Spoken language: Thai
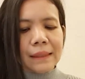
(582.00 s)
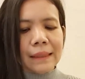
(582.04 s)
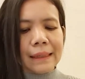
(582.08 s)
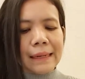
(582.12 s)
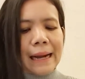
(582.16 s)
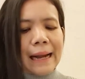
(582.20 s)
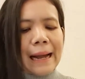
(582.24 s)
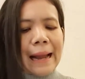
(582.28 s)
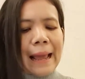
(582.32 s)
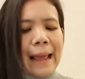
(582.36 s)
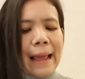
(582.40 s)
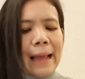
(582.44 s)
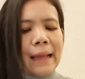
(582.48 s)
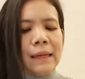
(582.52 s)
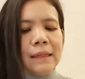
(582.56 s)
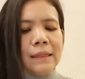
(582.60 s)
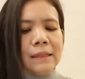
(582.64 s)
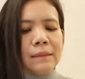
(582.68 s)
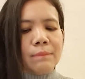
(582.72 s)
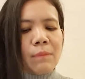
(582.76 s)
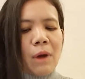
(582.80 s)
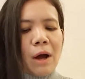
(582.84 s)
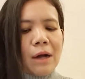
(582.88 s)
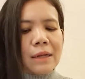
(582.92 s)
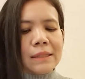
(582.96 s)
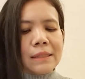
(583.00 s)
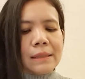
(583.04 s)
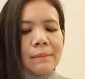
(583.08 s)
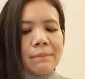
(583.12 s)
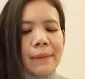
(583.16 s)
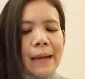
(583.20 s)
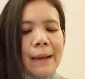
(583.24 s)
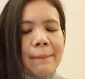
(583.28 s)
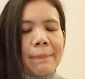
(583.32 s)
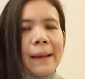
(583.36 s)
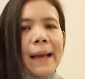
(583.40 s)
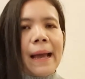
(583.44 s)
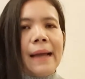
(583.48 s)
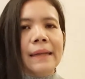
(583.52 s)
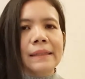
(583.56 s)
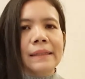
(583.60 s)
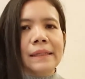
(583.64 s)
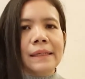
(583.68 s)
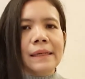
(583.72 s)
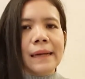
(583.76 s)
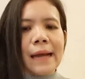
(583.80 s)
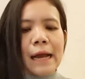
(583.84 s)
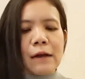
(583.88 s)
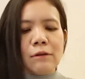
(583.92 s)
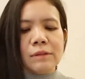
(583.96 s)
นั่นแหละ เหมาะสำหรับการ
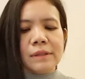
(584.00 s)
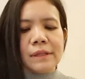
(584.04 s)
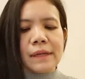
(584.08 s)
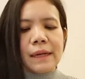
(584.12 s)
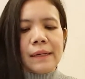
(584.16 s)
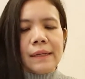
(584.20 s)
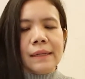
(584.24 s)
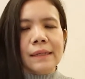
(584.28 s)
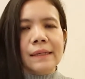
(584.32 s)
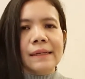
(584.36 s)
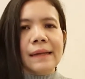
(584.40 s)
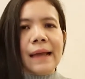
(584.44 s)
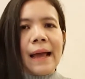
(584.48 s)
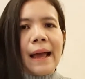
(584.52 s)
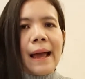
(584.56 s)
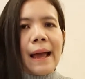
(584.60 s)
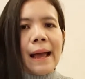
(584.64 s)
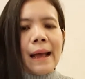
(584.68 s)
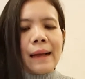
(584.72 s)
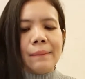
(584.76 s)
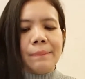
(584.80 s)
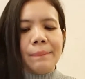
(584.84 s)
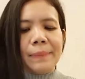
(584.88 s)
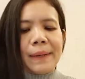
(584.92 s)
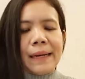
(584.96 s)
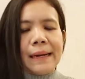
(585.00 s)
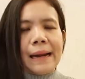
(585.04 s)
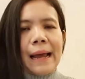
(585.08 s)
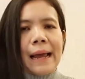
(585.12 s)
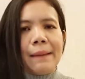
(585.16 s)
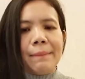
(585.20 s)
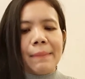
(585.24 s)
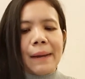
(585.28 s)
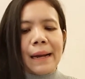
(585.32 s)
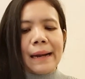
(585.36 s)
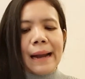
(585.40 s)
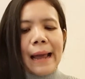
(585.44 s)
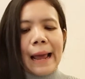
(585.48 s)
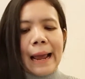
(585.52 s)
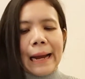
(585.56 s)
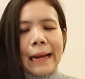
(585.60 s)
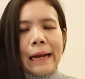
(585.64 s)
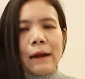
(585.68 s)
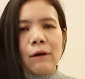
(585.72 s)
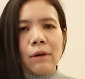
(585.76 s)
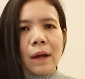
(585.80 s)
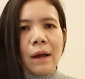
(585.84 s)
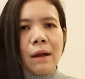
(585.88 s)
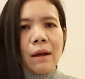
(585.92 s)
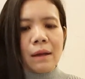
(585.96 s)
ที่เราจะเดินทางไปไหนมาไหน
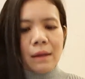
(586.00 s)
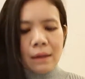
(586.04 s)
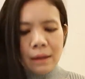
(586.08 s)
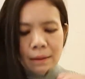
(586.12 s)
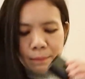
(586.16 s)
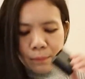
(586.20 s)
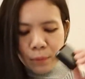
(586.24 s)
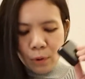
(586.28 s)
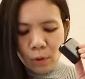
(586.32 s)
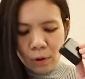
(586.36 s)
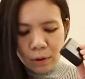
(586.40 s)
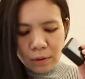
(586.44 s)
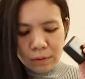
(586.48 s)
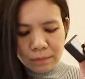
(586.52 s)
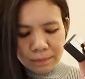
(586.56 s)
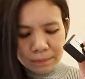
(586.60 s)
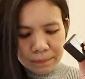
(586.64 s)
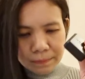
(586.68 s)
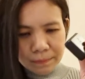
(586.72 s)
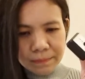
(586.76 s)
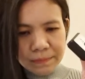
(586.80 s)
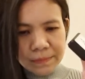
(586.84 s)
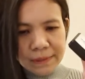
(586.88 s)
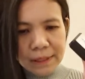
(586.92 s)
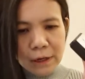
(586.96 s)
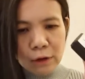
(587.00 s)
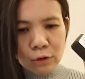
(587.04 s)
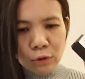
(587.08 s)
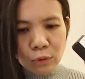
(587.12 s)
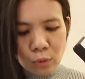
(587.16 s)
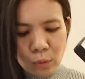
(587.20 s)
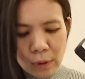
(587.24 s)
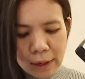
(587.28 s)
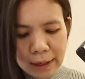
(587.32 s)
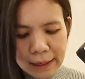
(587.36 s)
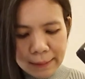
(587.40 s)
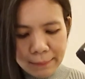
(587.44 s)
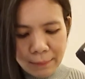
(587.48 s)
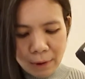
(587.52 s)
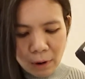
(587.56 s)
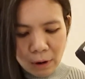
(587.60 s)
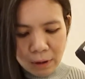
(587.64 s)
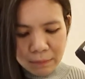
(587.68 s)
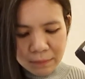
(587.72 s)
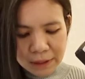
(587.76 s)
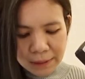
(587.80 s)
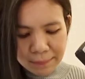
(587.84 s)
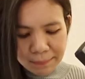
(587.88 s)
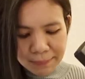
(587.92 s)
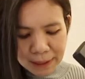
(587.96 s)
แล้วก็พกเจ้าตัวน้ำหอ
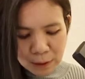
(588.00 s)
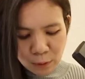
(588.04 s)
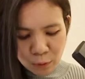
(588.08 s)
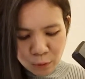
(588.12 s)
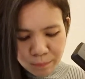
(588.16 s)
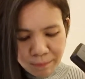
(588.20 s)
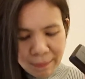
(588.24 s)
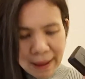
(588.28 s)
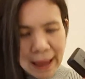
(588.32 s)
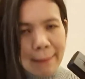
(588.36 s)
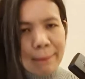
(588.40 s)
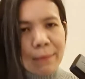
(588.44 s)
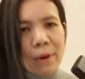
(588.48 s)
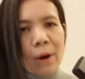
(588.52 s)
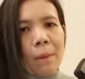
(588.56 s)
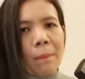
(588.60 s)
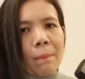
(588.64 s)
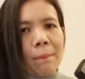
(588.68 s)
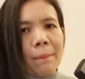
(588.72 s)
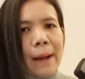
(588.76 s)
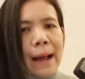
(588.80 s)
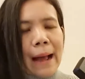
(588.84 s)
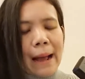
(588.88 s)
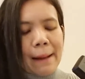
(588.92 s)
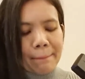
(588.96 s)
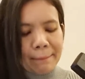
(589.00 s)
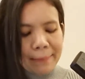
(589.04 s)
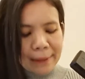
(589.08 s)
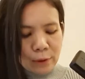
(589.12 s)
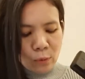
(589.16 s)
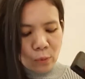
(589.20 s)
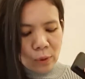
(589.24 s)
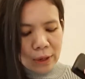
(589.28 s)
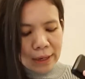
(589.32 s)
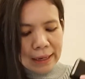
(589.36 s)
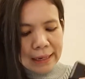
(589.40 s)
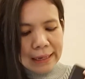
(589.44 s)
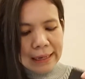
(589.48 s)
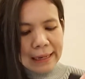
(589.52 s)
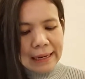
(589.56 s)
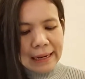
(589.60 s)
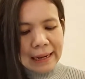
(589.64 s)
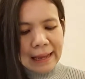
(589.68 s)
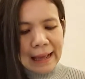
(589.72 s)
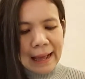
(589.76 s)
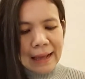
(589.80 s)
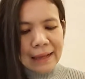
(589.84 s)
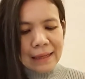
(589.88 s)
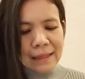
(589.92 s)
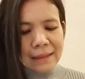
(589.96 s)
มที่เป็นรูปแบบของบา์มไปด้วยนั่นเอง
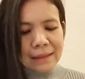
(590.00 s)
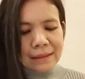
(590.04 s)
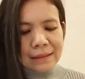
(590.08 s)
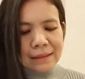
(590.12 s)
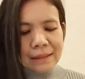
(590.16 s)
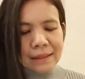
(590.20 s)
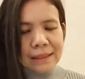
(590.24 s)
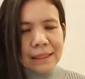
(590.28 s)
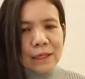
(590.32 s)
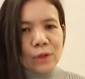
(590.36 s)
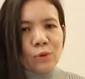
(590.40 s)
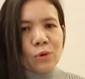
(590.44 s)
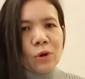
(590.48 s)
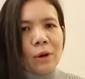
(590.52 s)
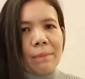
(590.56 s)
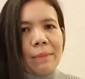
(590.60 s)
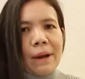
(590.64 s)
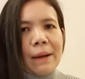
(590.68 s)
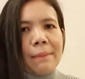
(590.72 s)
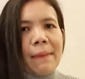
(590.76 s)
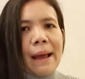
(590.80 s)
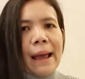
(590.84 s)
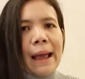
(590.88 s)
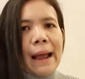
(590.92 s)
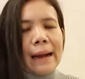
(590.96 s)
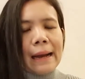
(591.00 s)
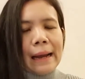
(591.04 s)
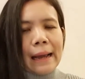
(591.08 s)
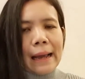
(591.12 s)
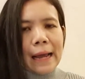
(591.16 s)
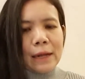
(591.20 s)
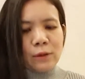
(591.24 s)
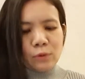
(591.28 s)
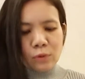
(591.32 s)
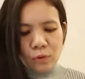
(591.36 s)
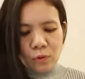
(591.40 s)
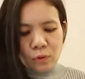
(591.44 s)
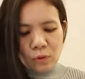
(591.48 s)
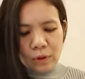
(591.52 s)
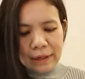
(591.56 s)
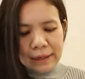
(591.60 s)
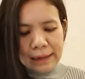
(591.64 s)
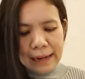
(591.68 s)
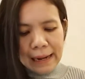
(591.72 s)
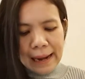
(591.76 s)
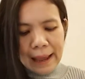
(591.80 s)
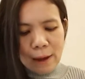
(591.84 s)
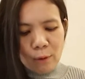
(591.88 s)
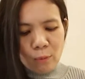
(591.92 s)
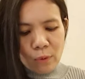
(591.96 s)
นะคะ คือสะดวกมากๆนะคะ ทุกคน
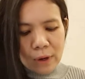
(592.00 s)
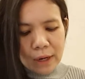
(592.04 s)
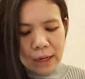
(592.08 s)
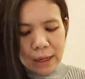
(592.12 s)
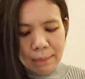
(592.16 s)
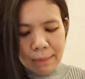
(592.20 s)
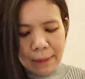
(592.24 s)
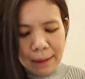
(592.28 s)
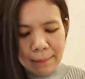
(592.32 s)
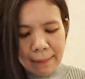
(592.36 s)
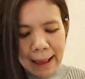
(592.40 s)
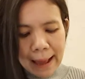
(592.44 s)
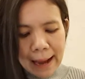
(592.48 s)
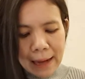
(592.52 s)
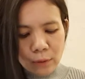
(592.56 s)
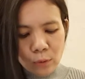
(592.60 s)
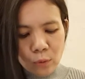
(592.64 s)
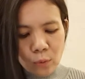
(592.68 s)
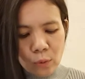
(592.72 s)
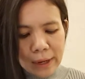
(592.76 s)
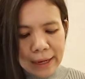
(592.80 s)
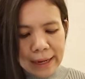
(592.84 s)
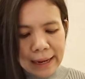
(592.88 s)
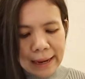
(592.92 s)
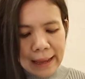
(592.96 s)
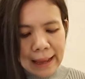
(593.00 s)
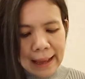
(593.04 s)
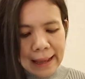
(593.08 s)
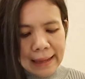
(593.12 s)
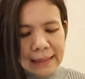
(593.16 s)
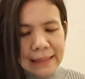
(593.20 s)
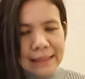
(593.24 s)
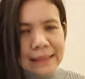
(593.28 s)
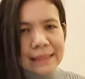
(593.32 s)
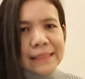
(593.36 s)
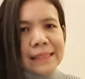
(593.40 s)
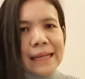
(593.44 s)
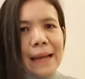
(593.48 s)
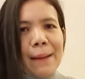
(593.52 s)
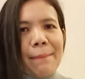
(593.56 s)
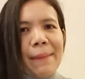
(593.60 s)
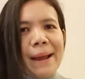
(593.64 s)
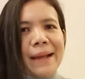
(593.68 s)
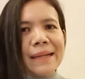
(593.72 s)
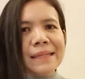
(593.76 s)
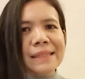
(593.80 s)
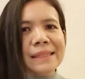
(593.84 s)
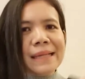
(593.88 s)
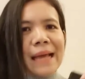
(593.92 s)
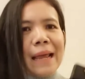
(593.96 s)
นั่นแหละเวิร์กมากๆด้วยนะคะสา
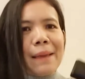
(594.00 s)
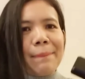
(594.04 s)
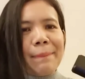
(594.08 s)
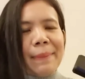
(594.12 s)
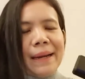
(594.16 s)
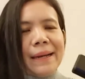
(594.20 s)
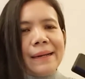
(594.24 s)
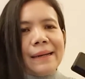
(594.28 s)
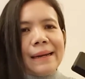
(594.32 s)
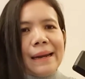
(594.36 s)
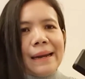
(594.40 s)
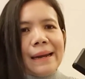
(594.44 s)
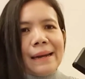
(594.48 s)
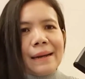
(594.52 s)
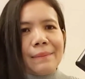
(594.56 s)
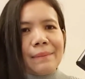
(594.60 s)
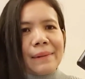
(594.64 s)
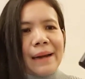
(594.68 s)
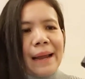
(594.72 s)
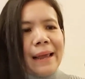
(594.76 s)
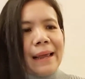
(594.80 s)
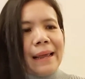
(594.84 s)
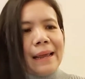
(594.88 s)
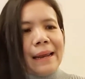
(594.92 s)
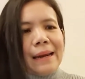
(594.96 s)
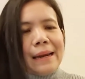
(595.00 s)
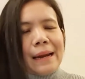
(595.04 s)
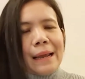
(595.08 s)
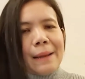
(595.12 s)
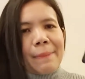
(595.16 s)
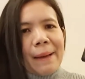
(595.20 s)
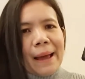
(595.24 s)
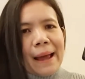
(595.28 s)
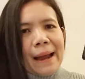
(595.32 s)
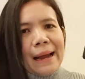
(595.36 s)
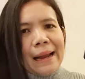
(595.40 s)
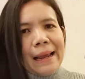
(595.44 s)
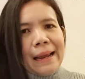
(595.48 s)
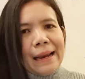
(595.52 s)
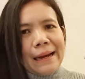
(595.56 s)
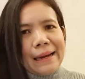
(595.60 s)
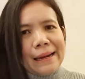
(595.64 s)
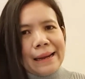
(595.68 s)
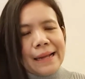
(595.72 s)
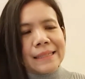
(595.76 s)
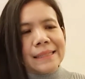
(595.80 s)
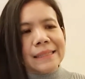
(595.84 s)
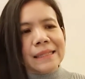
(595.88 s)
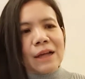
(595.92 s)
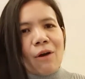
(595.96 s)
มารถใส่ไปในในในพาเลต
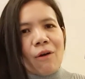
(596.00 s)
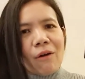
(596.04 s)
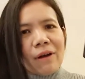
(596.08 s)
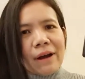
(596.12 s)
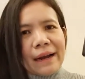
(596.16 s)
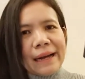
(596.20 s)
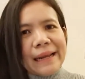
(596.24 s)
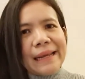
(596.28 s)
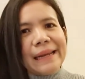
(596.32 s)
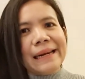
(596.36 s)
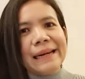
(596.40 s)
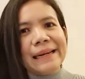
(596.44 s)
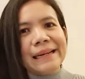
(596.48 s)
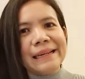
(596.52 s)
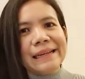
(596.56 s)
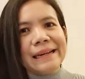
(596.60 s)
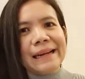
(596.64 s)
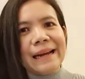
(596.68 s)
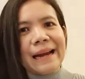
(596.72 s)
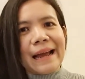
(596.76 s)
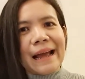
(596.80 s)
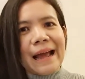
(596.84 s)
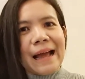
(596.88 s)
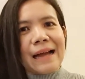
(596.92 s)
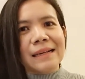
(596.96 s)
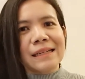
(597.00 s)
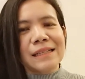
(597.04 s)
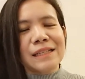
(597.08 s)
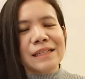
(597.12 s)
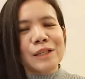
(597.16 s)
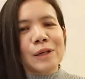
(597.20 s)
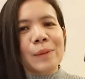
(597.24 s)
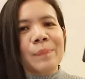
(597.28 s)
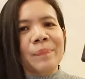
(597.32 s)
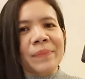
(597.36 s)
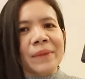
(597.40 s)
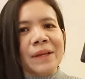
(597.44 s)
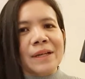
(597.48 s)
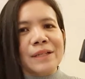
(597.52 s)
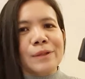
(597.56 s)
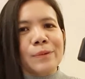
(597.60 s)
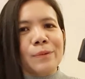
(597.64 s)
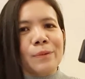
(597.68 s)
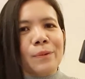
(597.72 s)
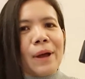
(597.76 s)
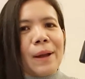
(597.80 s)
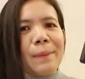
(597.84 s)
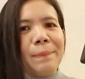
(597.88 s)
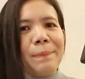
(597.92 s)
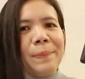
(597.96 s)
เนี้ยสองกลิ่นเลยนะคะ คือสมม
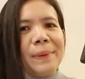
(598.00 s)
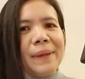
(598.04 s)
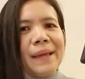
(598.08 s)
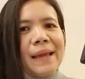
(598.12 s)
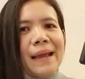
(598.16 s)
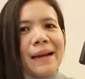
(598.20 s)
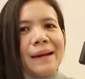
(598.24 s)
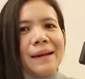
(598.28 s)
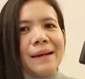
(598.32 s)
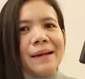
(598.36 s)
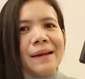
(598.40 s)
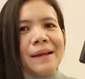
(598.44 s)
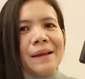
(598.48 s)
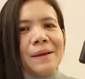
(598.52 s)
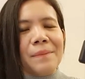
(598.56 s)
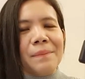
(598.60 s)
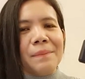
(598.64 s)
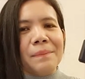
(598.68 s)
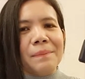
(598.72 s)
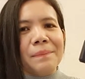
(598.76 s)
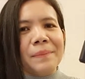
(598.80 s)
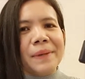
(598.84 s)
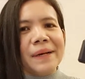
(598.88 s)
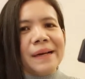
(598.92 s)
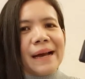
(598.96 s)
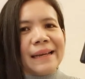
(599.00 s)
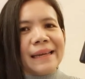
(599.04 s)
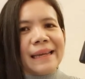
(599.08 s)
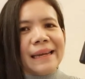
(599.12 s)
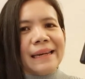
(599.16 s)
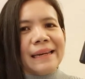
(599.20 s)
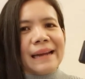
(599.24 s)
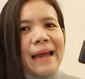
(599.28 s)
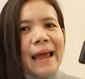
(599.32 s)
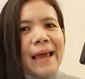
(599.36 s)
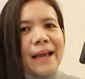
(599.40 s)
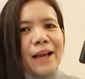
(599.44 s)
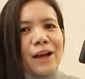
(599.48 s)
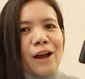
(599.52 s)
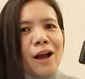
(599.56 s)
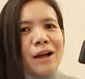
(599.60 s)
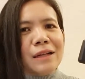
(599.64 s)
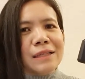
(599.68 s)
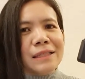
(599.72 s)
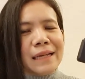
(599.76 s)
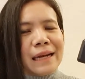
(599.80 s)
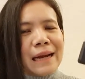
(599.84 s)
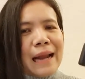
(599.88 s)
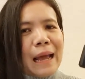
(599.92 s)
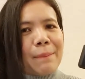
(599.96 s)
ติว่าเปลี่ยนเบื่อกลิ่นไหนก็
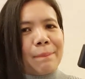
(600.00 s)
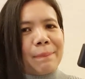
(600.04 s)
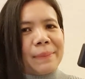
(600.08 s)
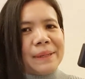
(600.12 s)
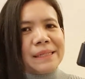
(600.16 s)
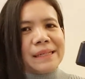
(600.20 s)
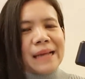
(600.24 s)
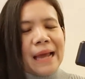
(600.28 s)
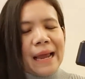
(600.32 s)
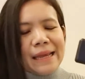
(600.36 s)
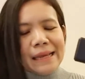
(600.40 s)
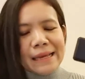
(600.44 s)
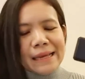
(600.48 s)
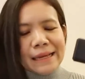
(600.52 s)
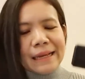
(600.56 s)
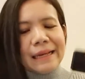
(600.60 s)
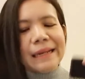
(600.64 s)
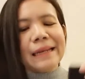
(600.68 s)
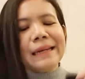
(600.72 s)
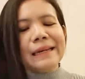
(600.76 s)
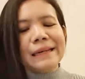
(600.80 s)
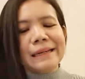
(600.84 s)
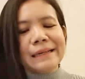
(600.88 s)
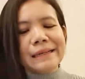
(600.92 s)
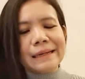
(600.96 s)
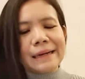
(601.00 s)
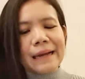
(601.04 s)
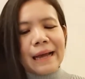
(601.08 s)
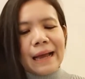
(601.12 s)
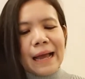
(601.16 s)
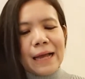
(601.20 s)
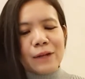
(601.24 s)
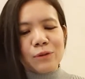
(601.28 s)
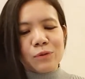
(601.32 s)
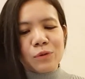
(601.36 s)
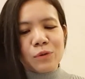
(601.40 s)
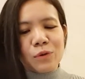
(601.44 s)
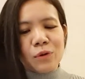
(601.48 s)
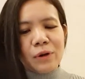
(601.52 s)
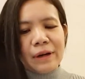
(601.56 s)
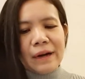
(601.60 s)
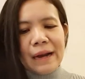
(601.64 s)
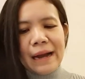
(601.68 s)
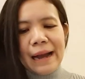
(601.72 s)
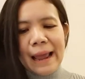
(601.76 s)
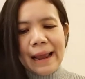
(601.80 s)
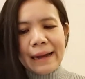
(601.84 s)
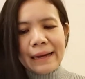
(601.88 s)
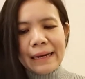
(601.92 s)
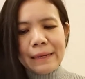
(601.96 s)
สลับไปใช้อีกกลิ่นหนึ่งนะคะ ทุกคน
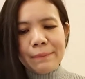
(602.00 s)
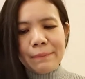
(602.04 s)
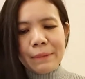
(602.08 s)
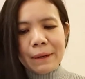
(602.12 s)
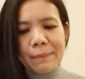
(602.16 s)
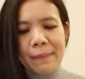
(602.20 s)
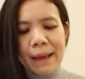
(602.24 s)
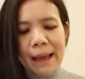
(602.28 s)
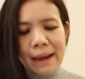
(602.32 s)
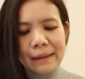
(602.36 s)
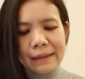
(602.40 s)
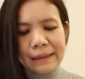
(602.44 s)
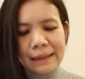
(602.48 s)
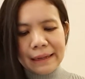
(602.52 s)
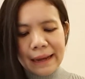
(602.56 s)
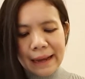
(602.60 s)
นั่นแหละดีมากๆเลย